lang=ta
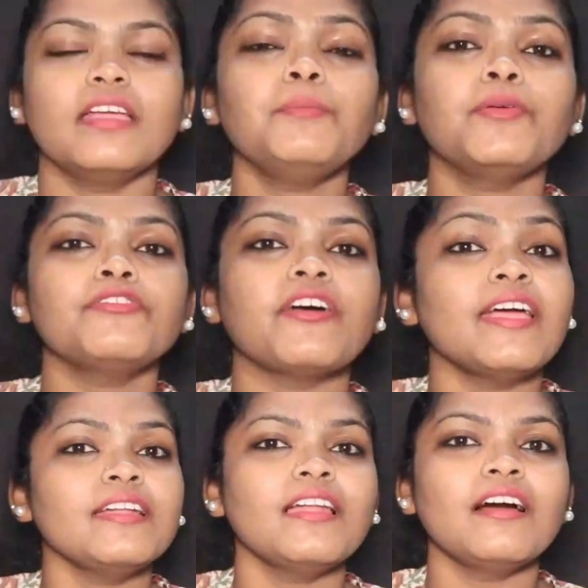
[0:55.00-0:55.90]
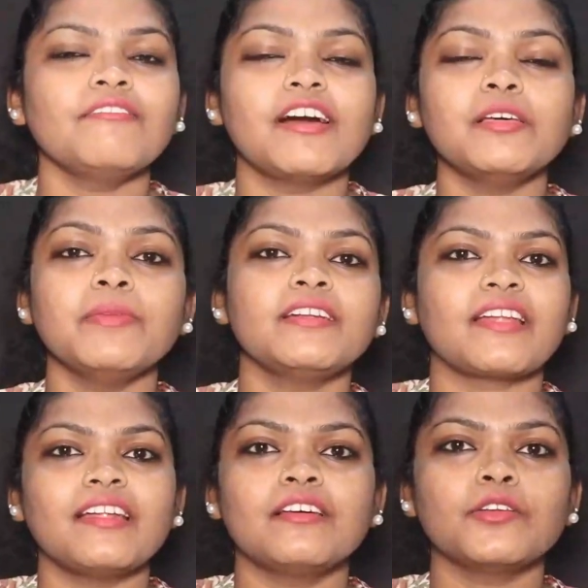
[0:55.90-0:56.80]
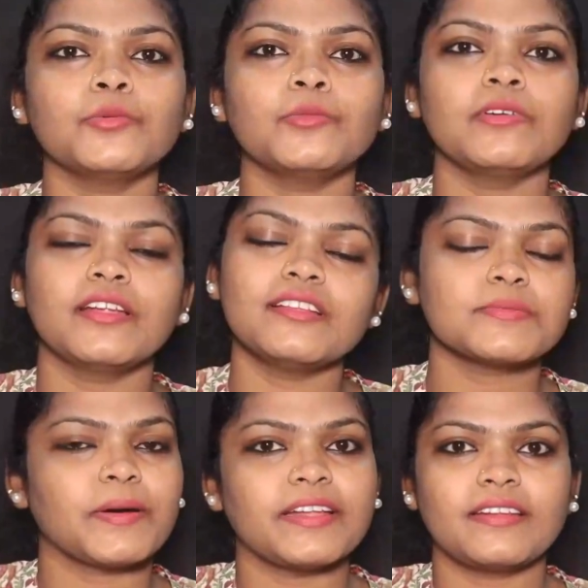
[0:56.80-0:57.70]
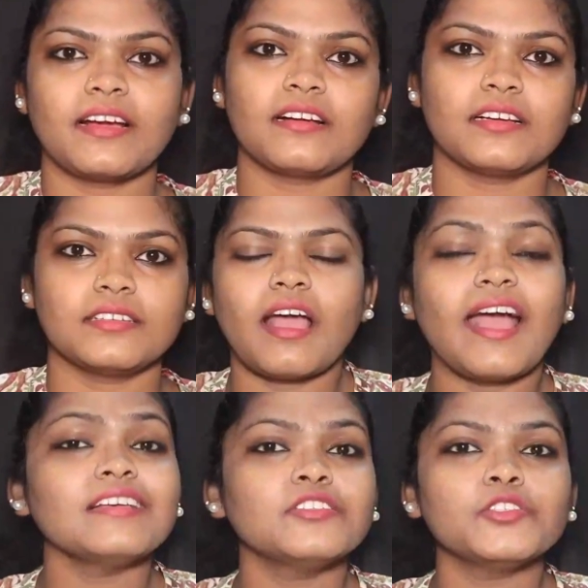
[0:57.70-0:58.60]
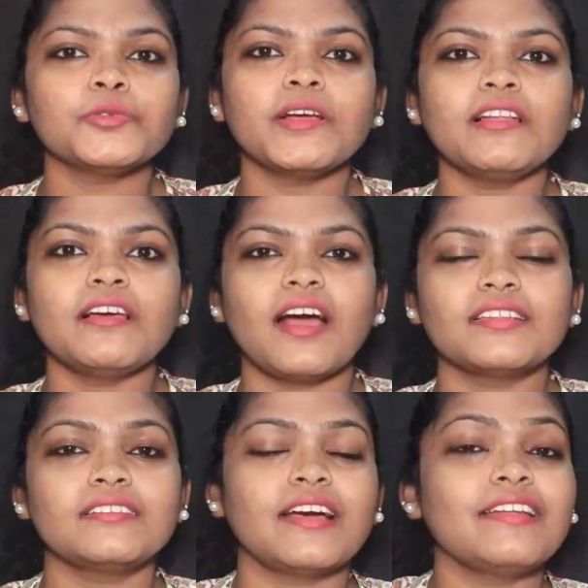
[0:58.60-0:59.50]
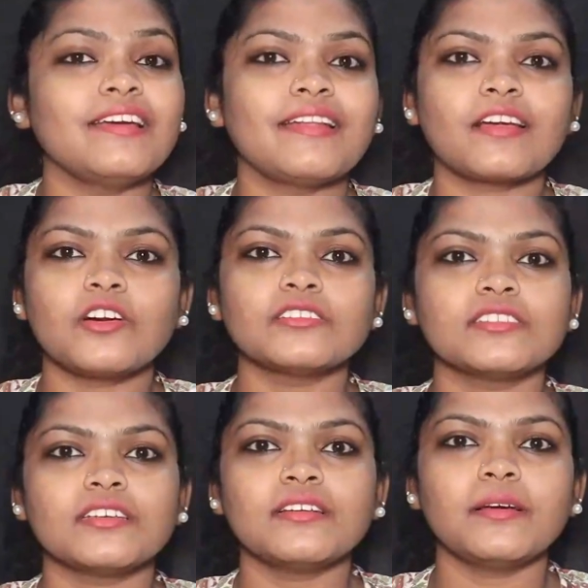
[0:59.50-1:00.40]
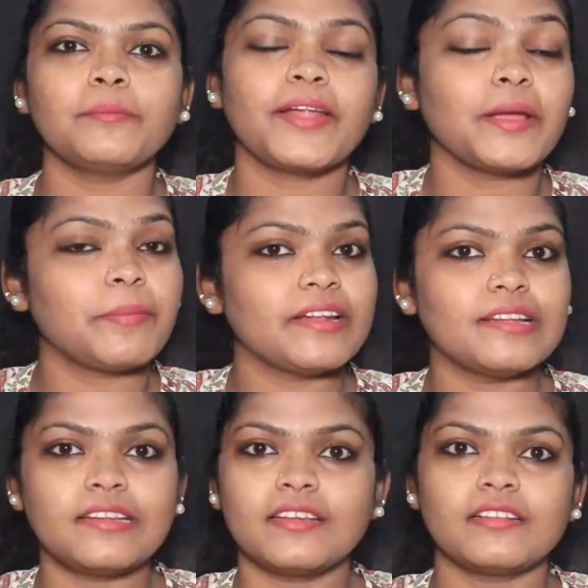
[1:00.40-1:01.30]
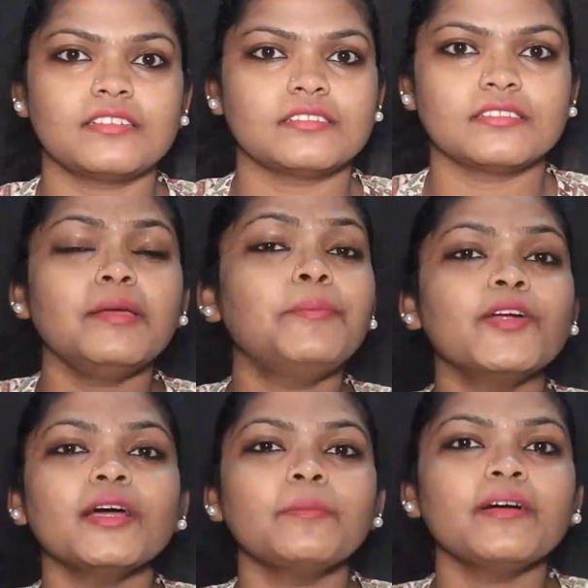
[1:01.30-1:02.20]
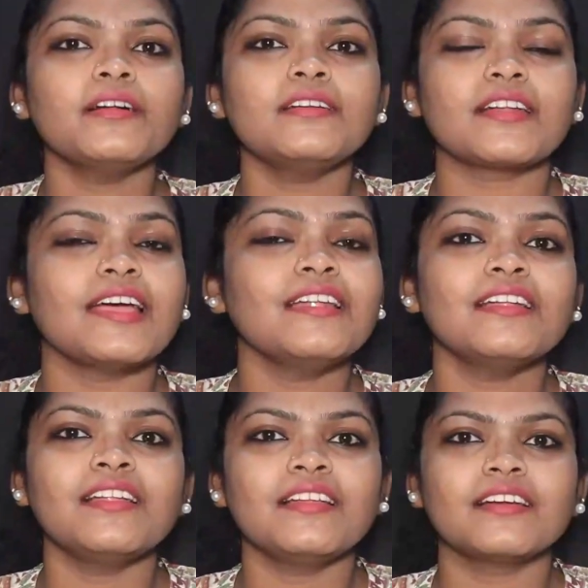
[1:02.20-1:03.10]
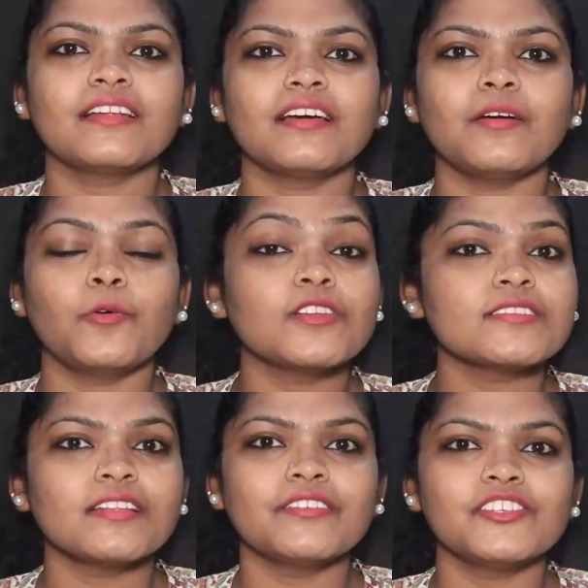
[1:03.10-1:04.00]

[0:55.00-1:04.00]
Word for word: இப்போ ஃபைனலாக வலிமை ட்ரைலரையும் ரிலீஸ் பண்ணிட்டாங்க ஆஸ் யூஷுவல் அது நிறைய ரெக்கார்ட்ஸை பிரேக் பண்ணிகிட்டே இருக்கு இப்போ நம்ம ட்ரைலரில் இருக்கிற ஒரு சில